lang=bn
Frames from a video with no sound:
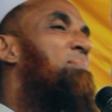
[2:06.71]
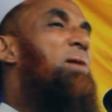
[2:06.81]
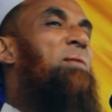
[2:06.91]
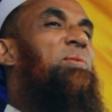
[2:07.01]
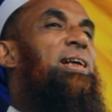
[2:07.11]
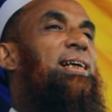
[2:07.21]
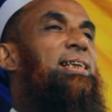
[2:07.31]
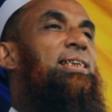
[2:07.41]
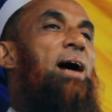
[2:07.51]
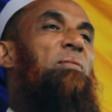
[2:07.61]
মাহফিলি
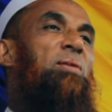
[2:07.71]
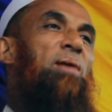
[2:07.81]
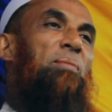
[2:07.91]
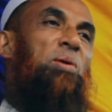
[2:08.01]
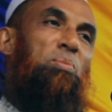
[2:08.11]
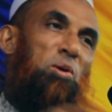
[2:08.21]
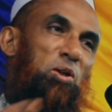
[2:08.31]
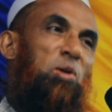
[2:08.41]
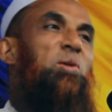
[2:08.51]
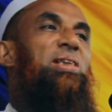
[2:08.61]
গেছে আমার মাহফিল
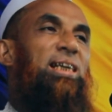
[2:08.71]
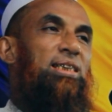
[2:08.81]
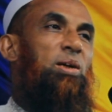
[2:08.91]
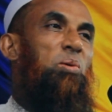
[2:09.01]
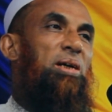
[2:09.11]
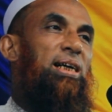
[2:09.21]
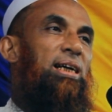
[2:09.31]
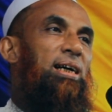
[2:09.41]
বন্ধ করতে গেছে উনি